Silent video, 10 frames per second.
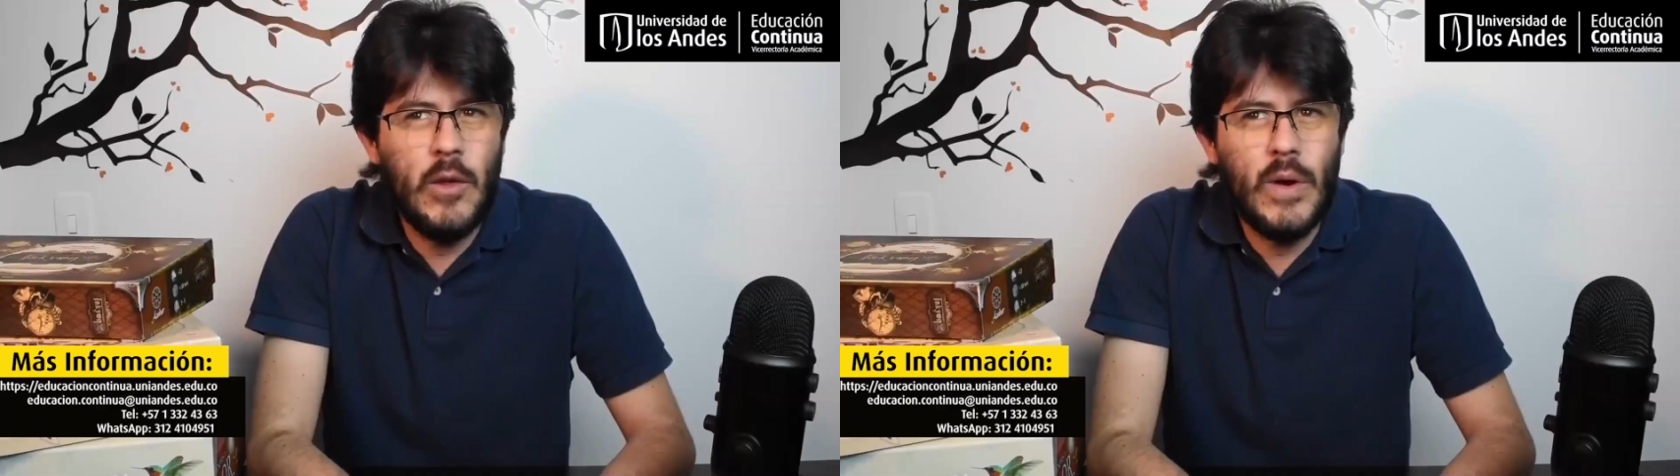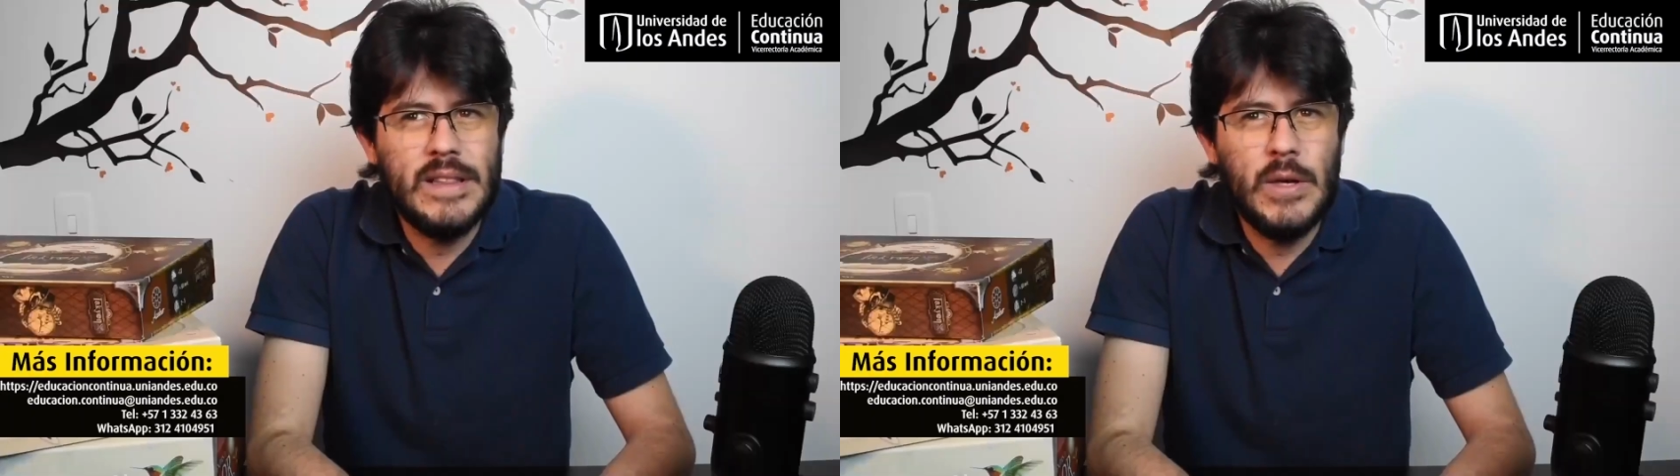
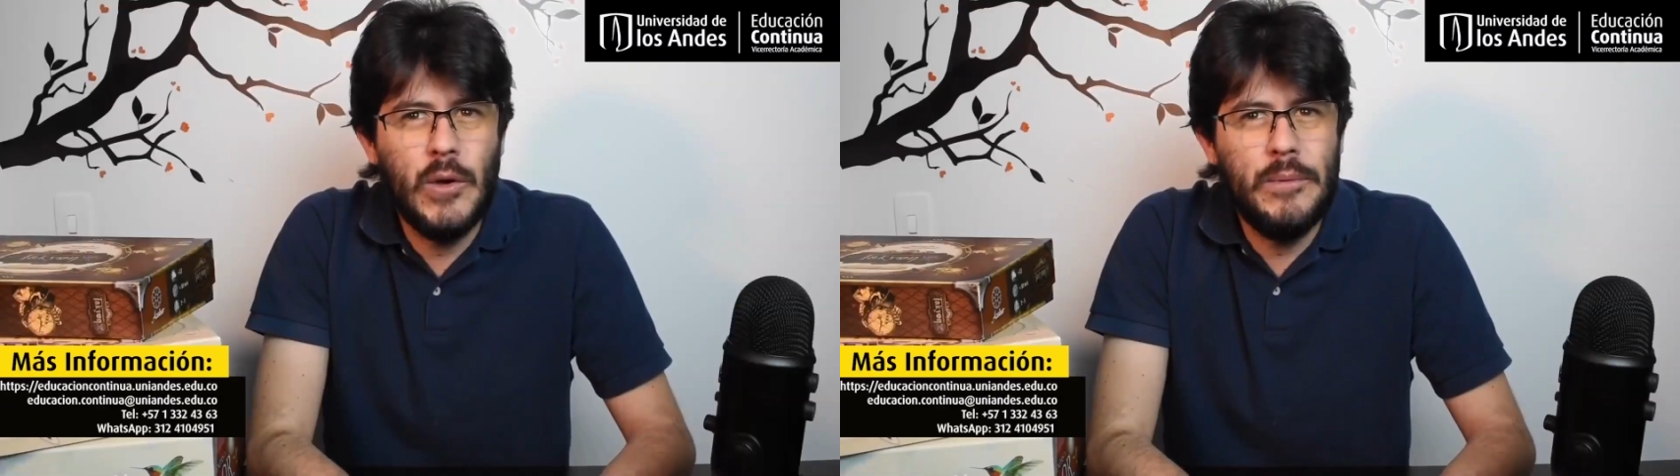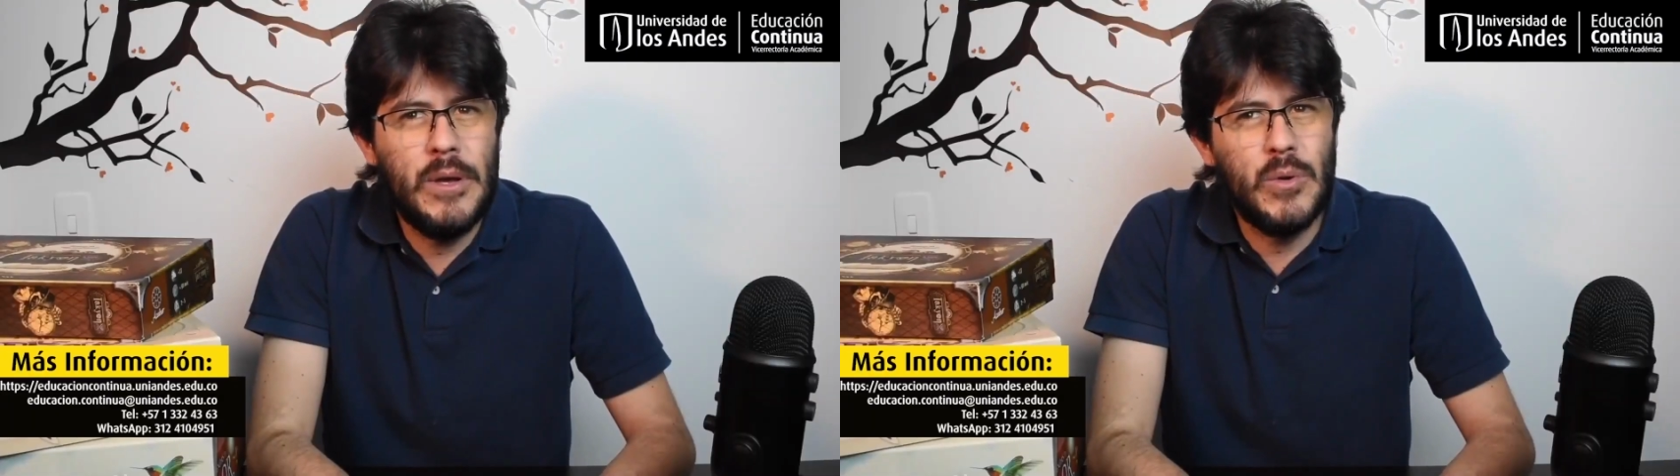
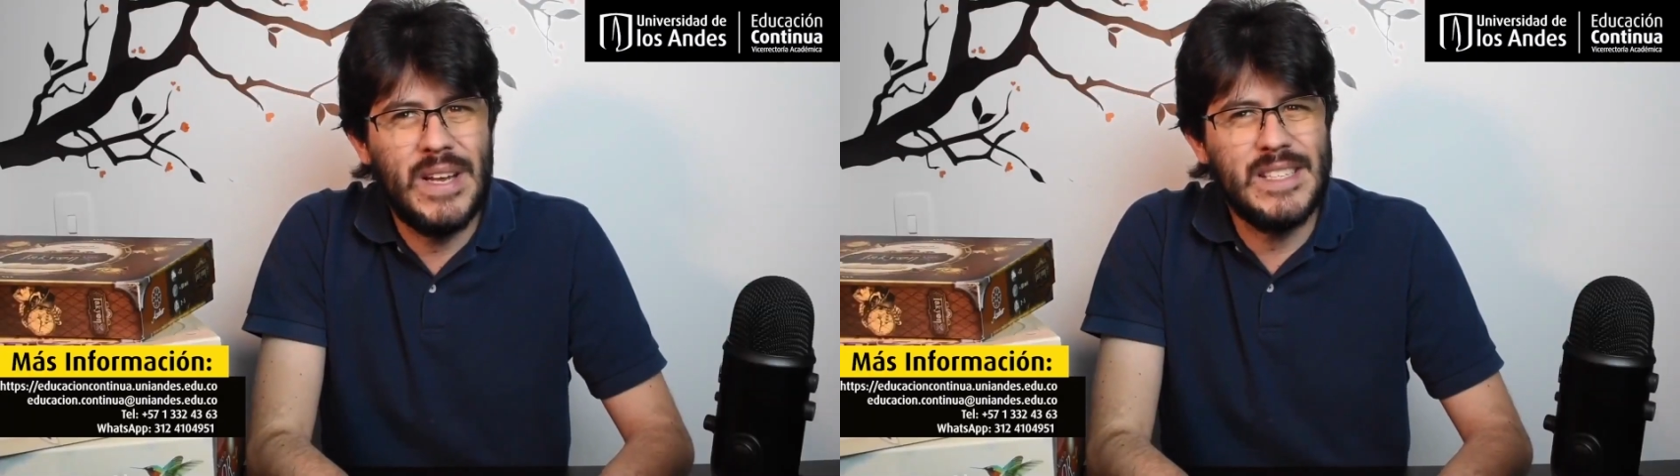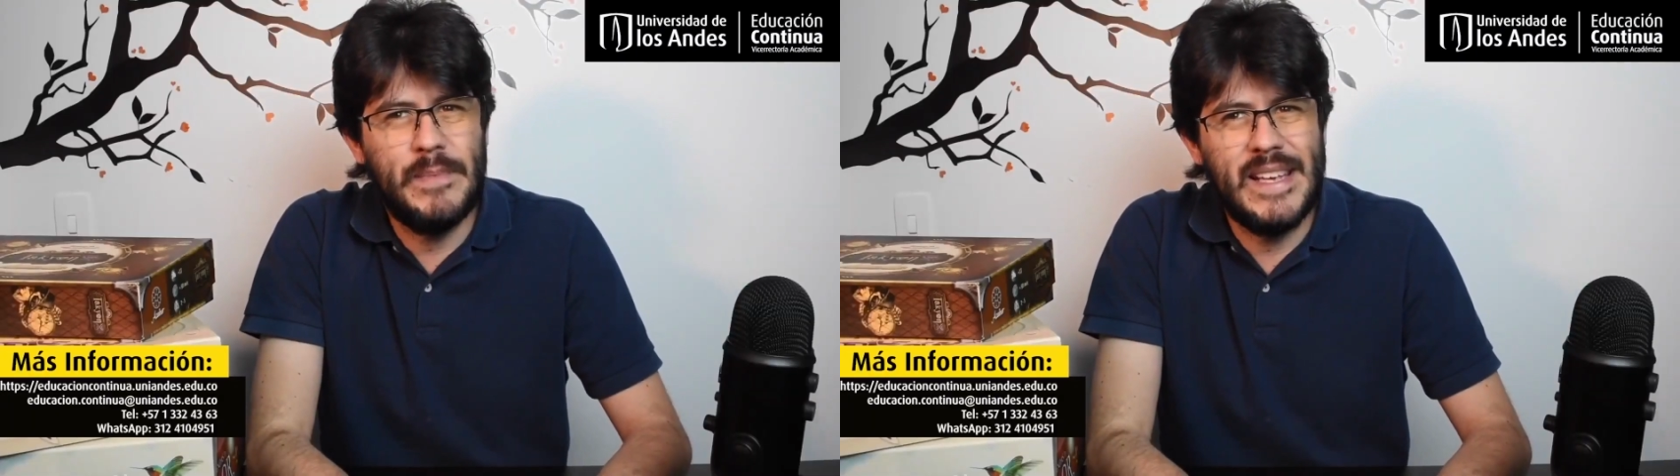educativo y vivir
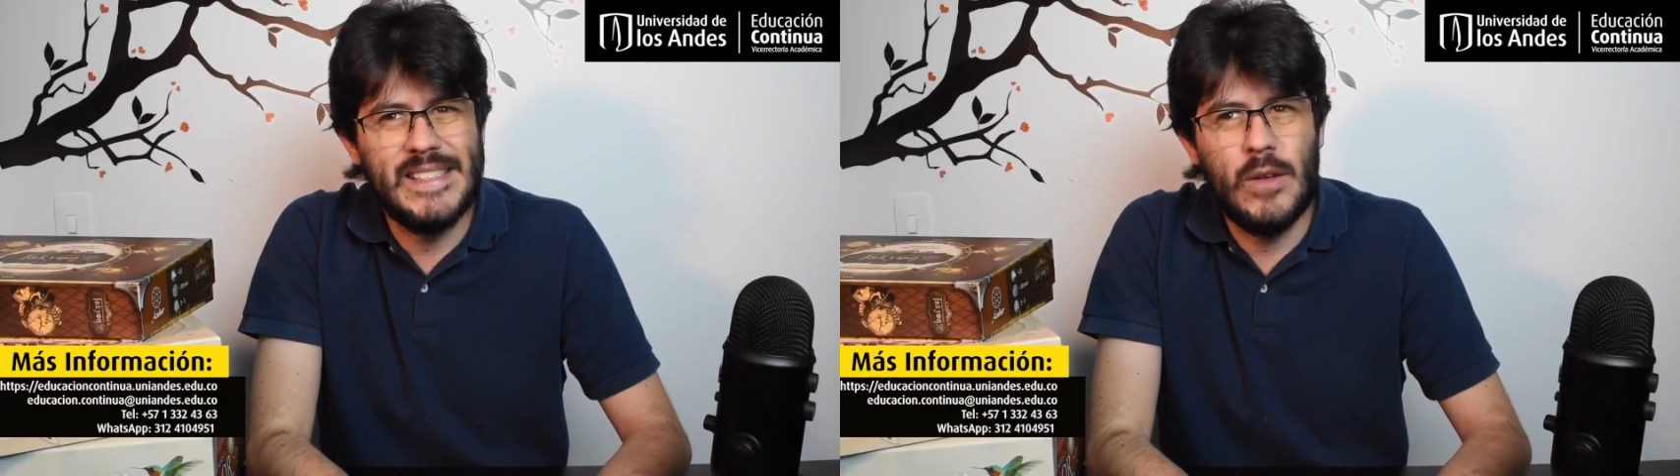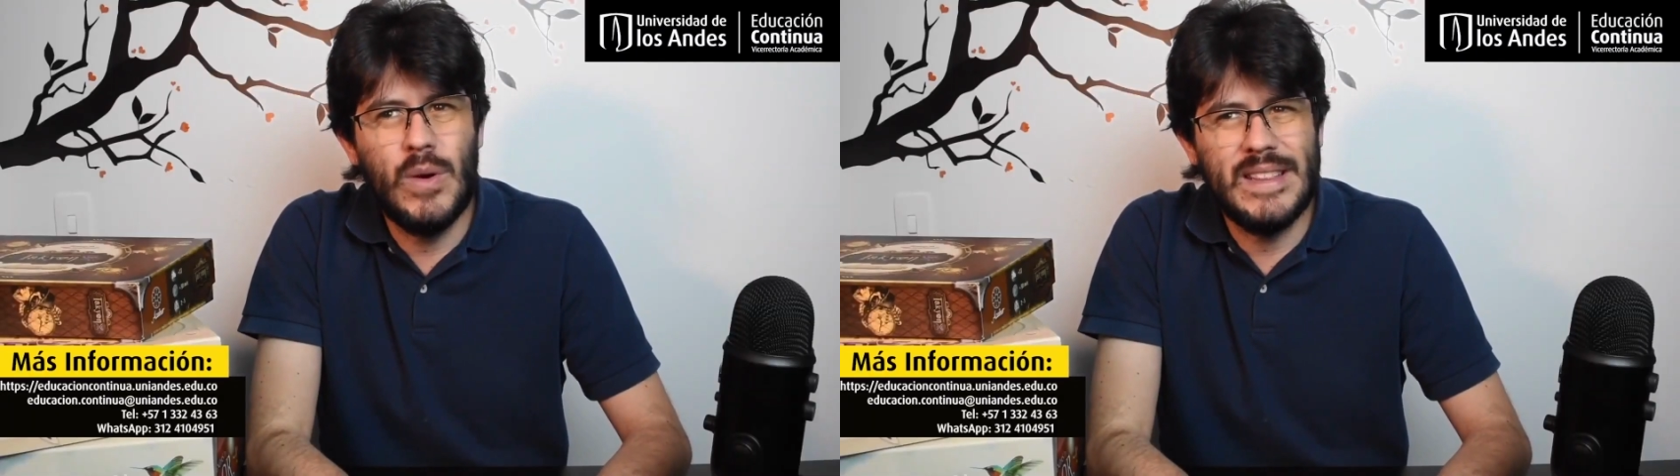una experiencia